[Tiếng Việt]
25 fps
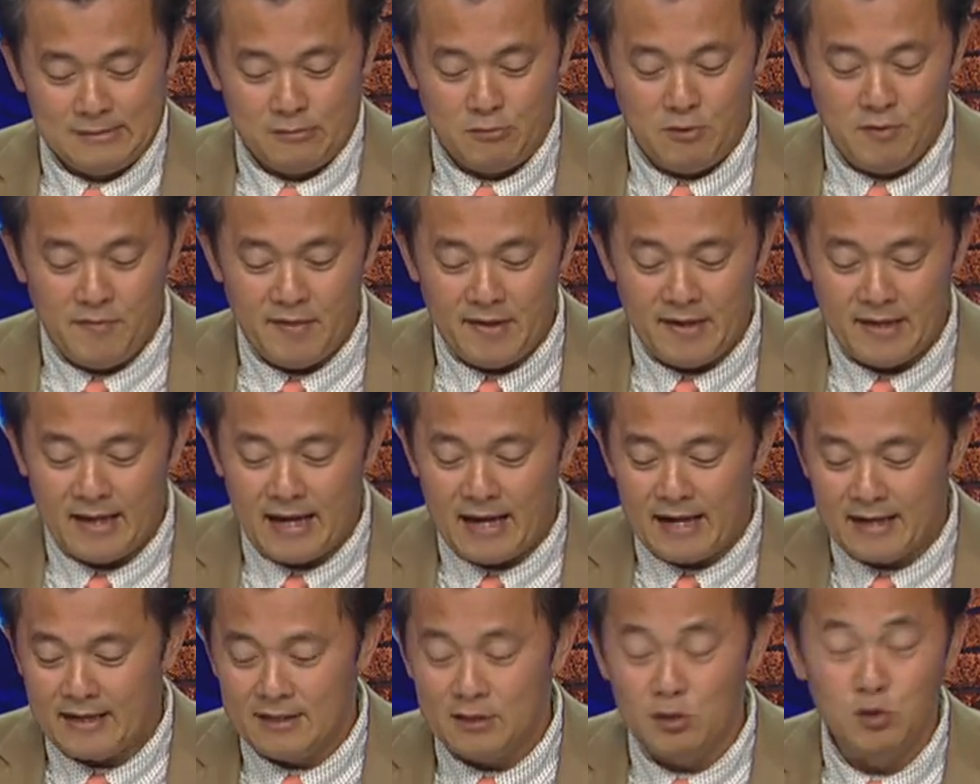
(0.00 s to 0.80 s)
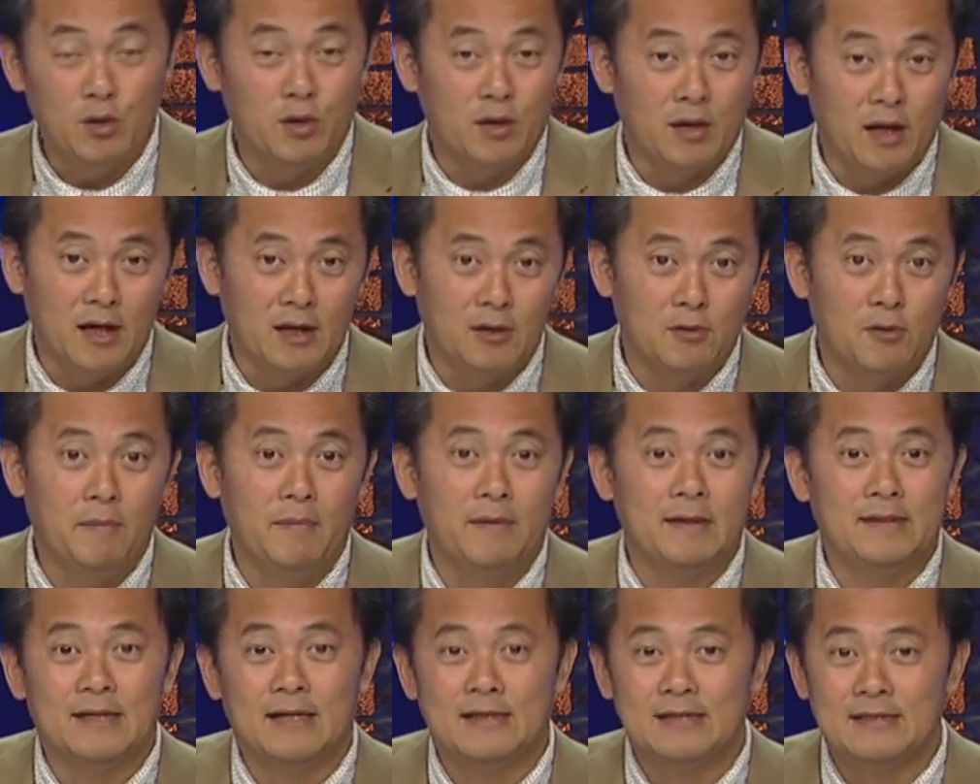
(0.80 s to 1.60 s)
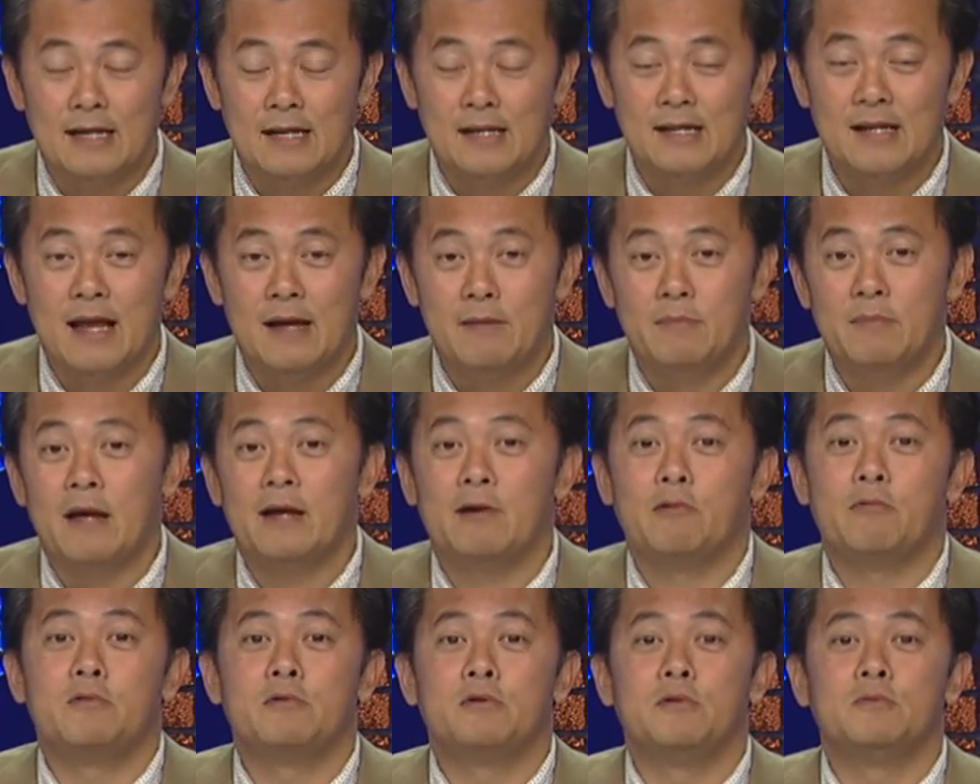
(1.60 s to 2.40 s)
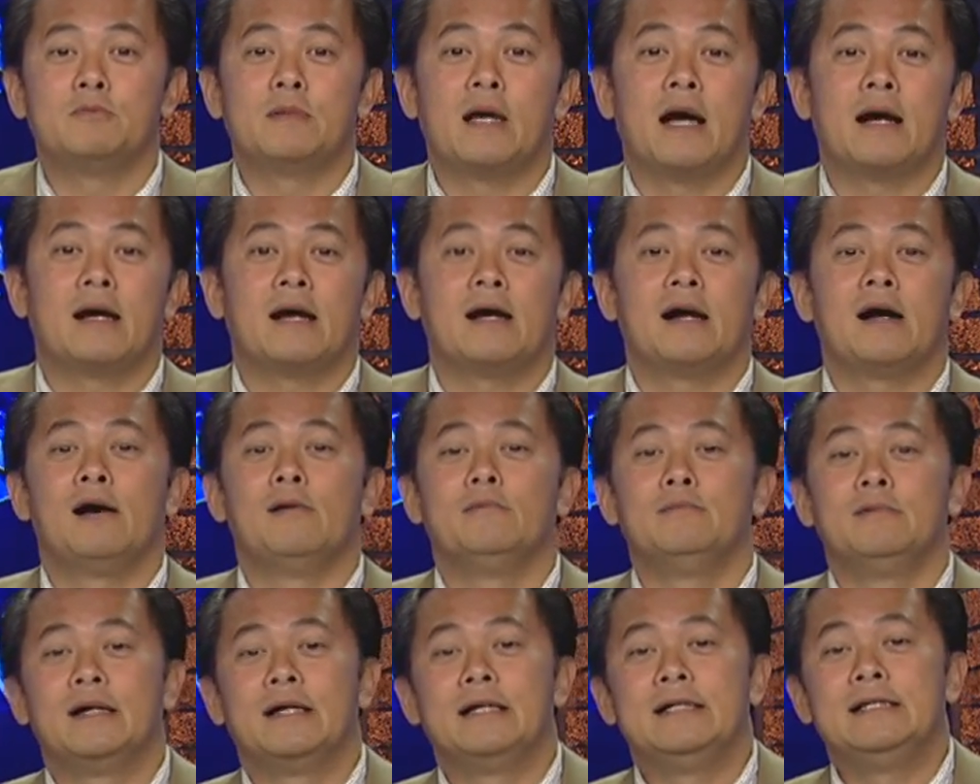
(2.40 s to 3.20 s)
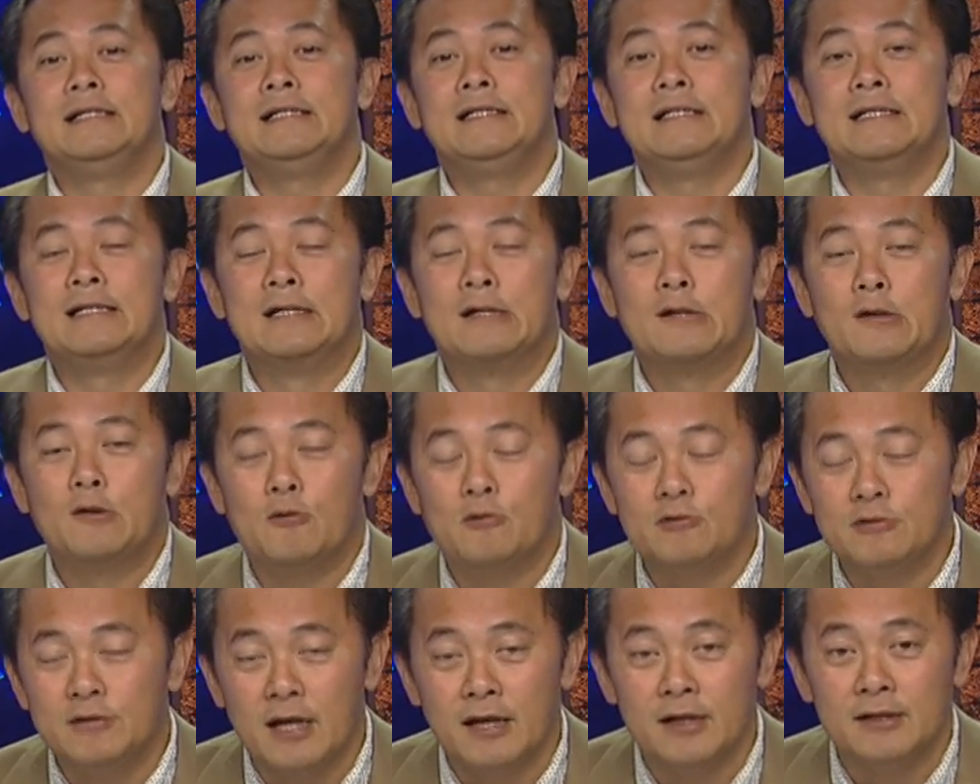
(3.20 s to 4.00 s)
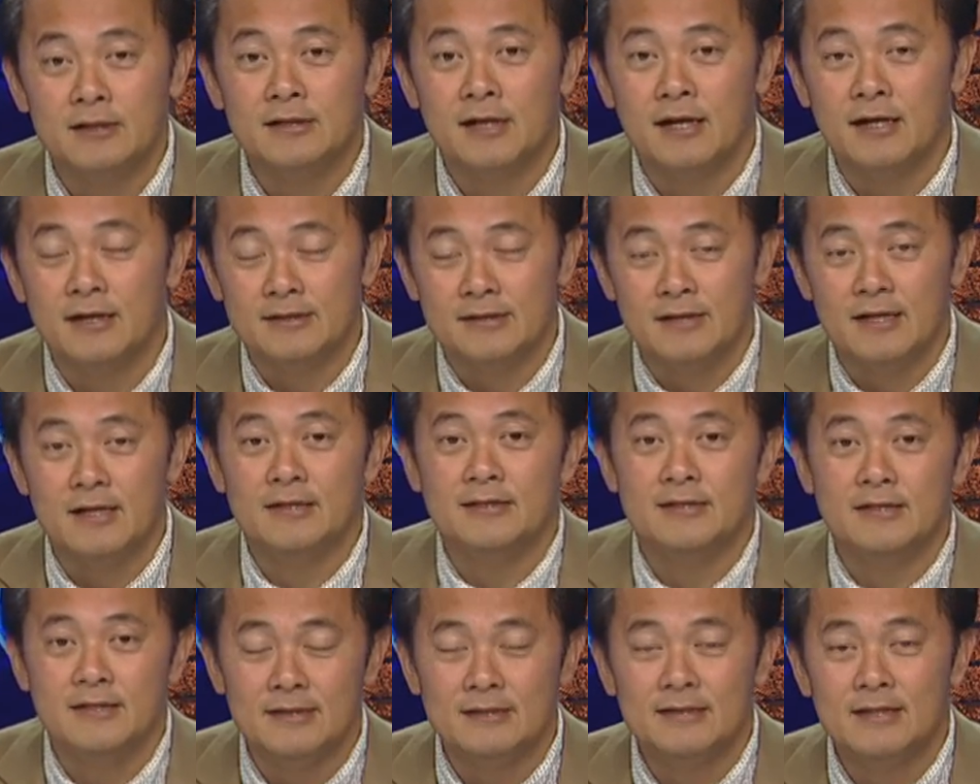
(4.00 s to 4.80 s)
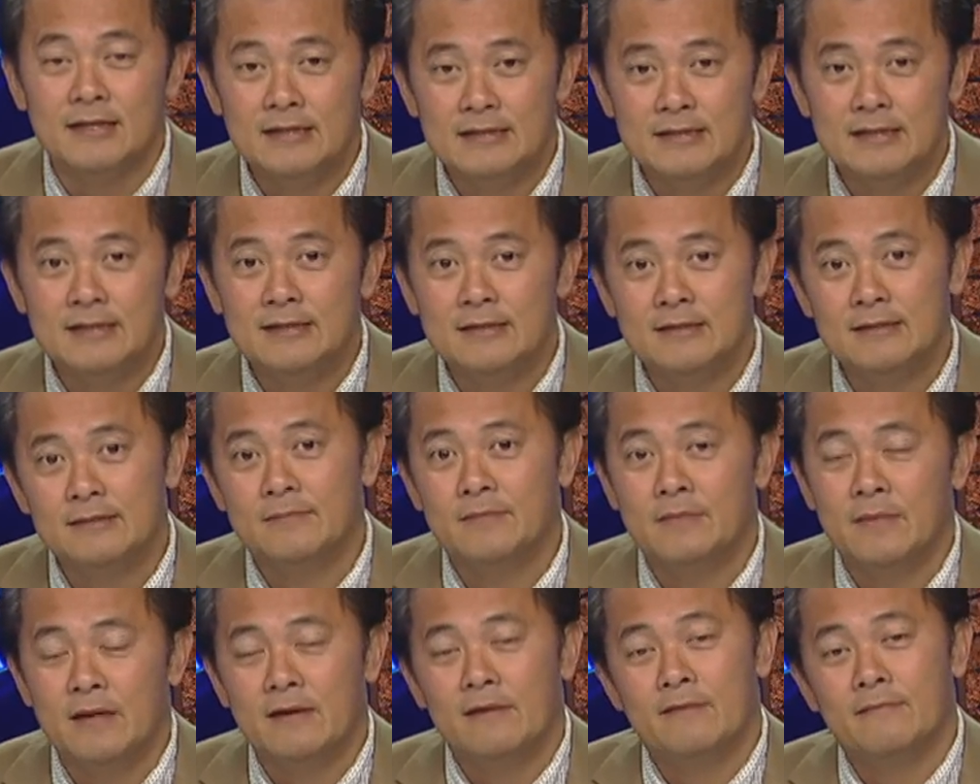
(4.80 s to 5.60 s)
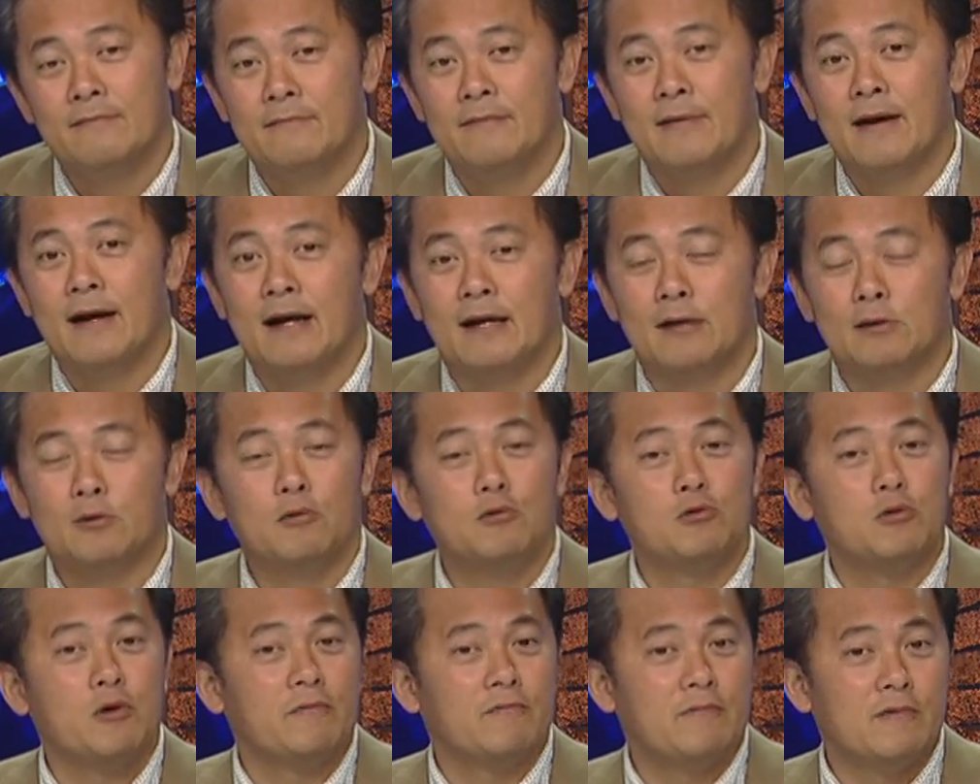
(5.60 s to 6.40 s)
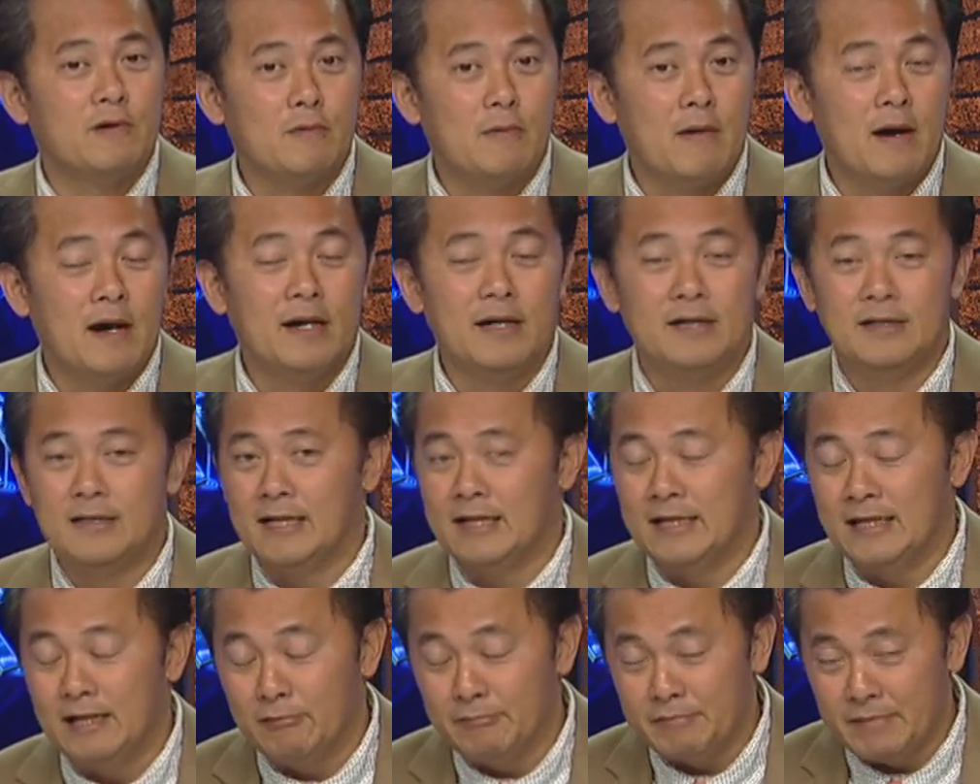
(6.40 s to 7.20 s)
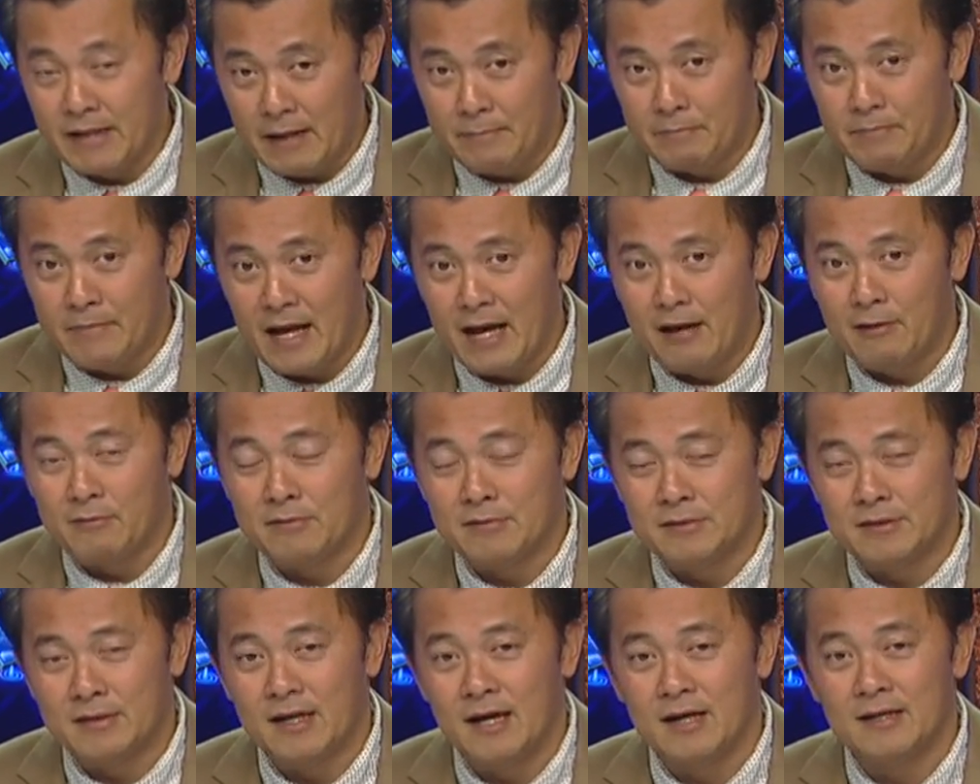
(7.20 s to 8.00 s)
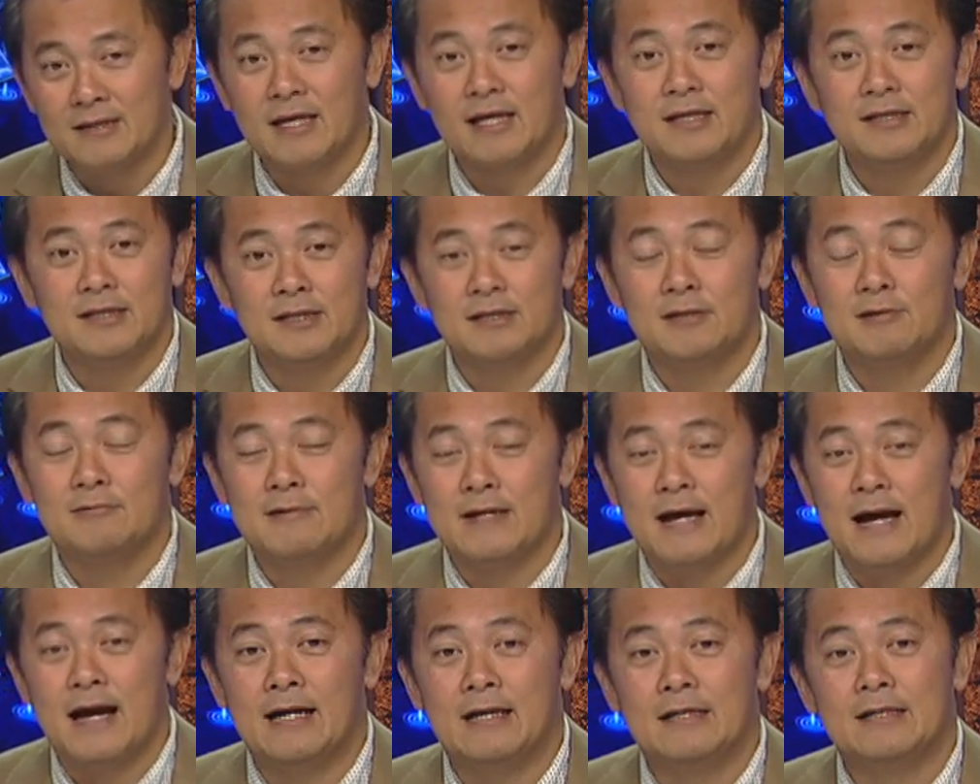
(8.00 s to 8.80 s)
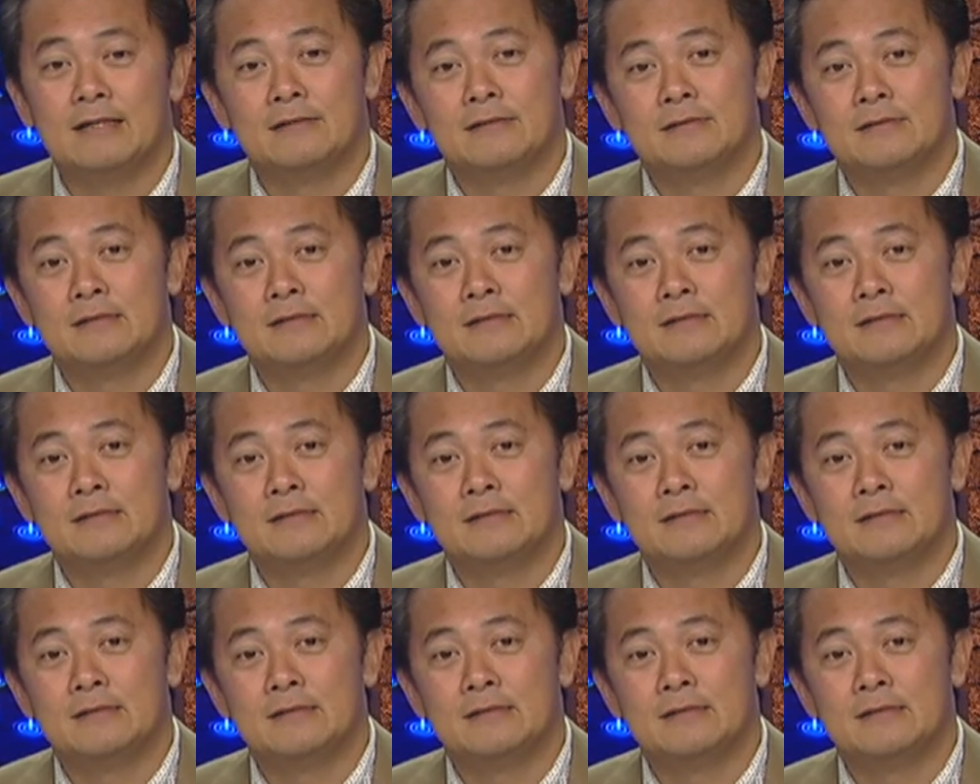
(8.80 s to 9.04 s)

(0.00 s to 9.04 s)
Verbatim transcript: Quý vị nghe đến chuyện này, quý vị chắc chắn đem lại chúng ta cái không khí của đời thời đệ nhị thế chiến và cuối tuần vừa qua hình ảnh nào đẹp nào ở tại trên châu cảng.